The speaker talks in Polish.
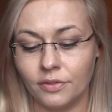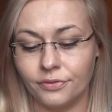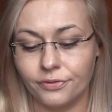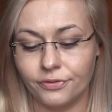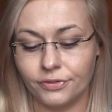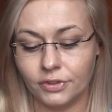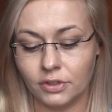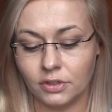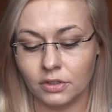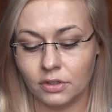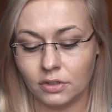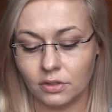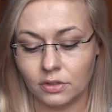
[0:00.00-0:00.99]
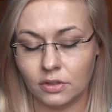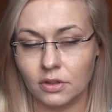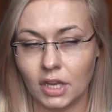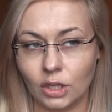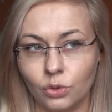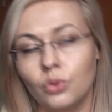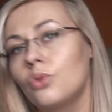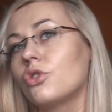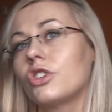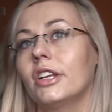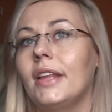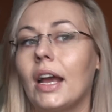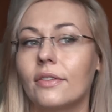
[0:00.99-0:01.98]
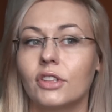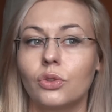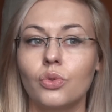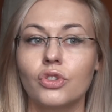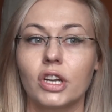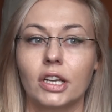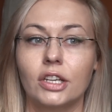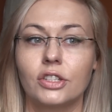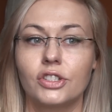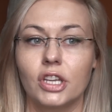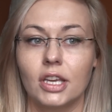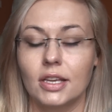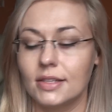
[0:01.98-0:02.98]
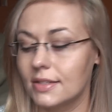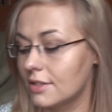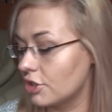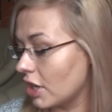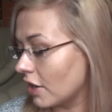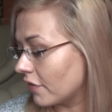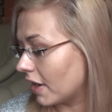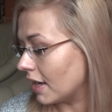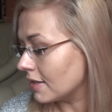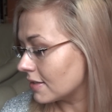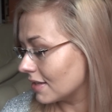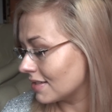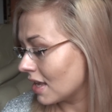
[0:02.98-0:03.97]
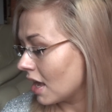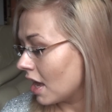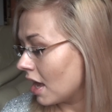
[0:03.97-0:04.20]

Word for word: w naturze, tak, w naturze, gdzie jest szafa Essence,